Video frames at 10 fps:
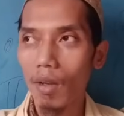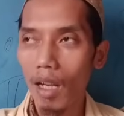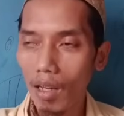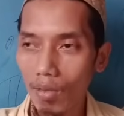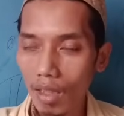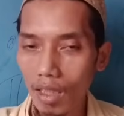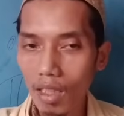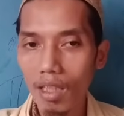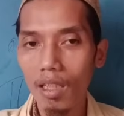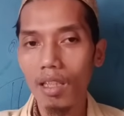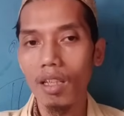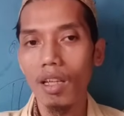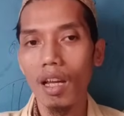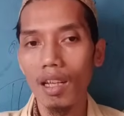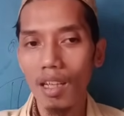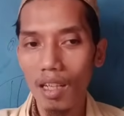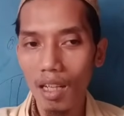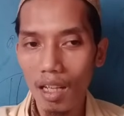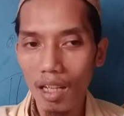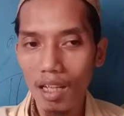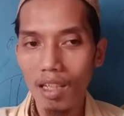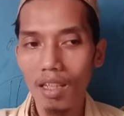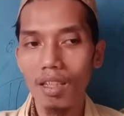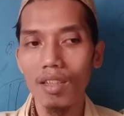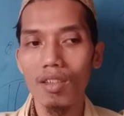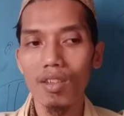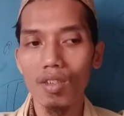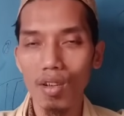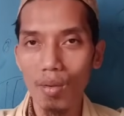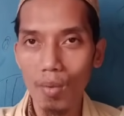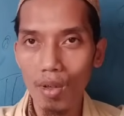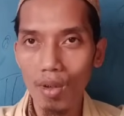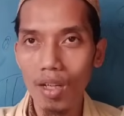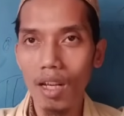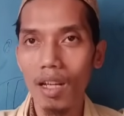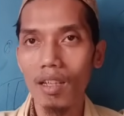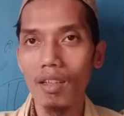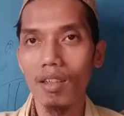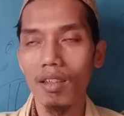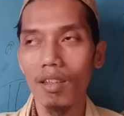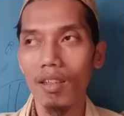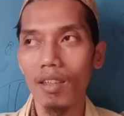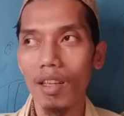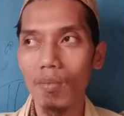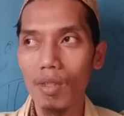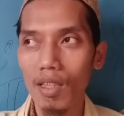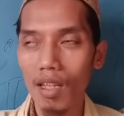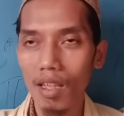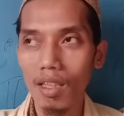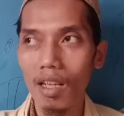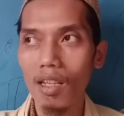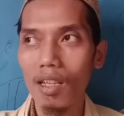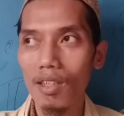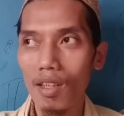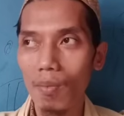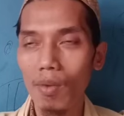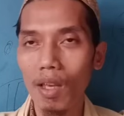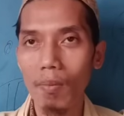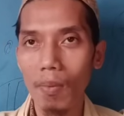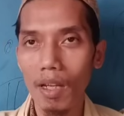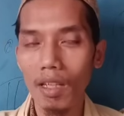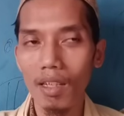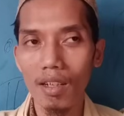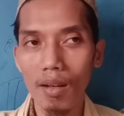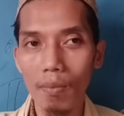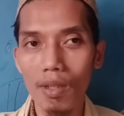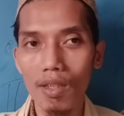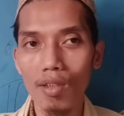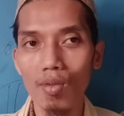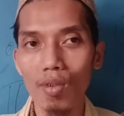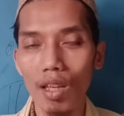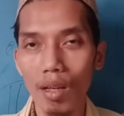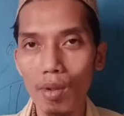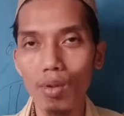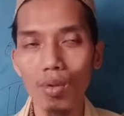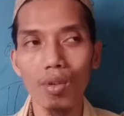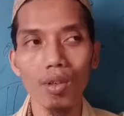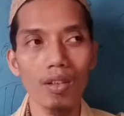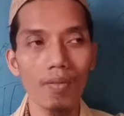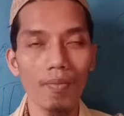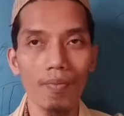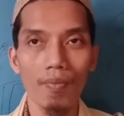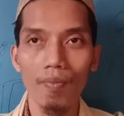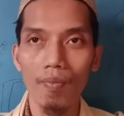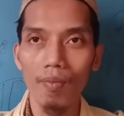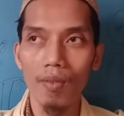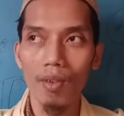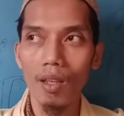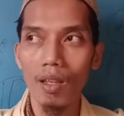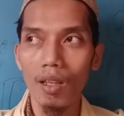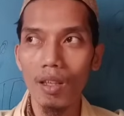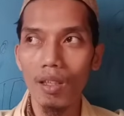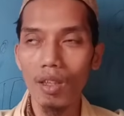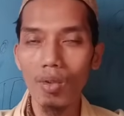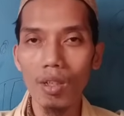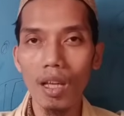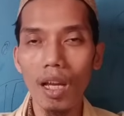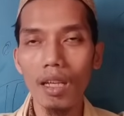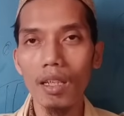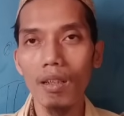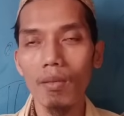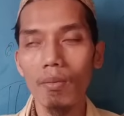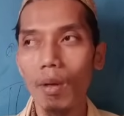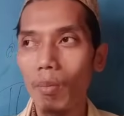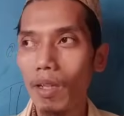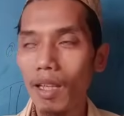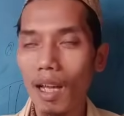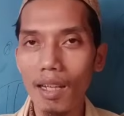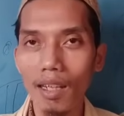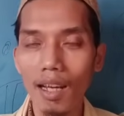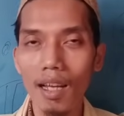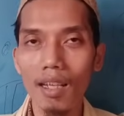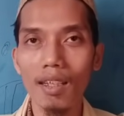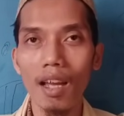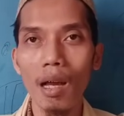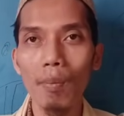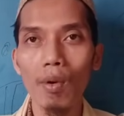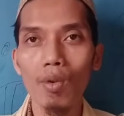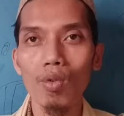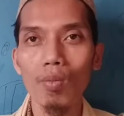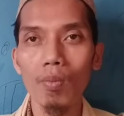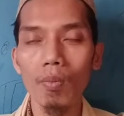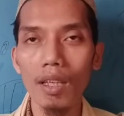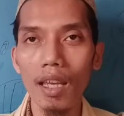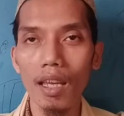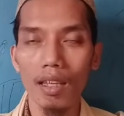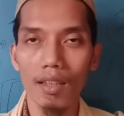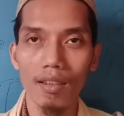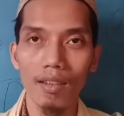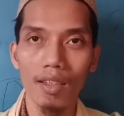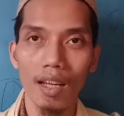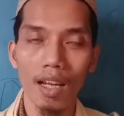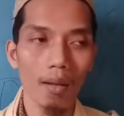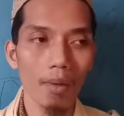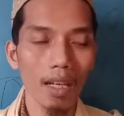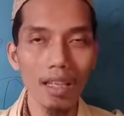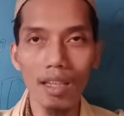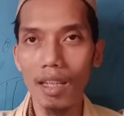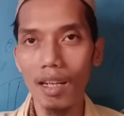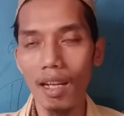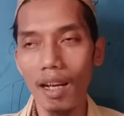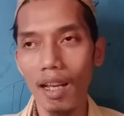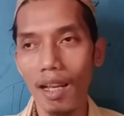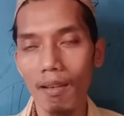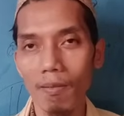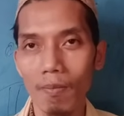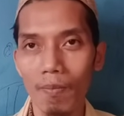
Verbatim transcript: Balawi ini adalah sekelompok orang yang mencatatkan nasabnya paling rapi sedunia. Betul. Yaitu dengan mempertahankan haplok G. Ya, karena mereka tidak rela